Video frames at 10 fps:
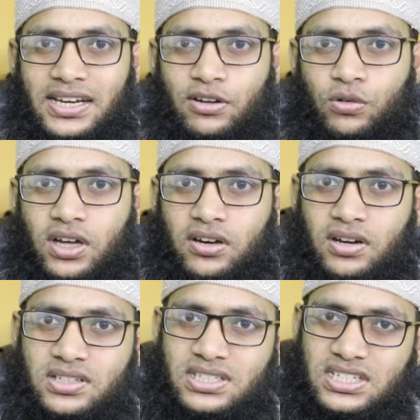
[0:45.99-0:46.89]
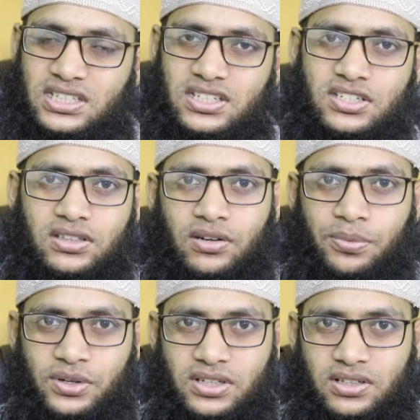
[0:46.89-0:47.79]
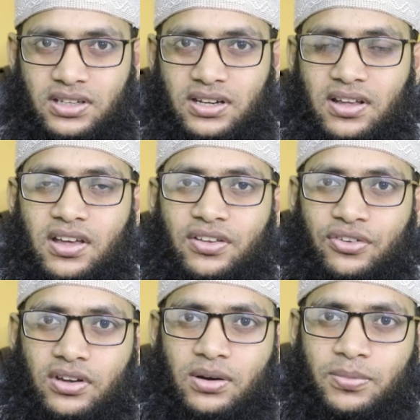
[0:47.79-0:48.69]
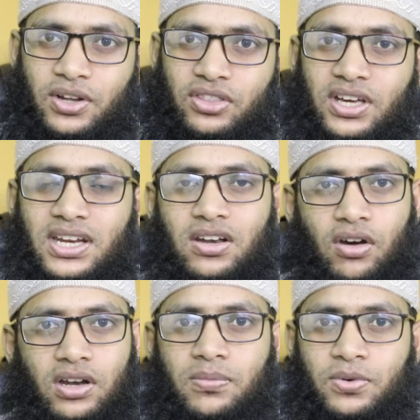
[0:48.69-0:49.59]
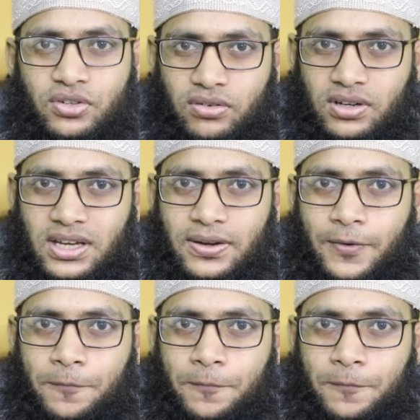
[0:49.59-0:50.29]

এটা উল্লেখ করা আছে শ্বেতা শ্বেতার উপনিষদের ছয় নম্বর অধ্যায়ের নয় নম্বর শ্লোকে